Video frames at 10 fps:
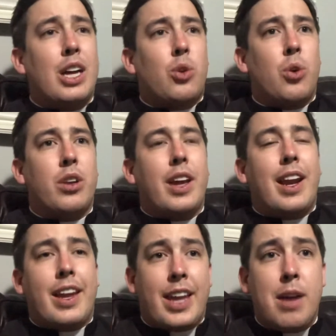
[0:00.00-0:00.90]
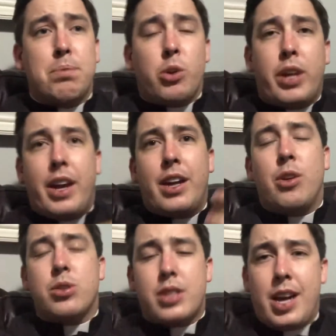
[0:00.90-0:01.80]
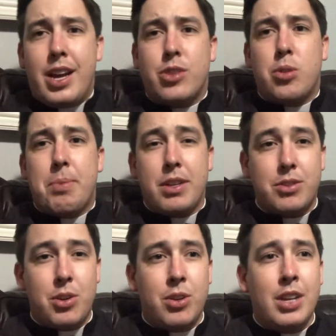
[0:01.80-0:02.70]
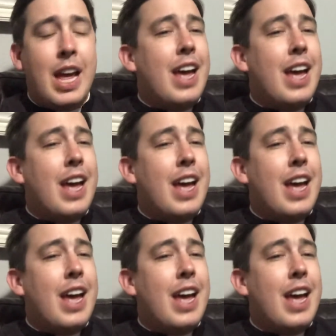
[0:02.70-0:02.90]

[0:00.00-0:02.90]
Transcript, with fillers: con el ejemplo que Él nos da en su pasión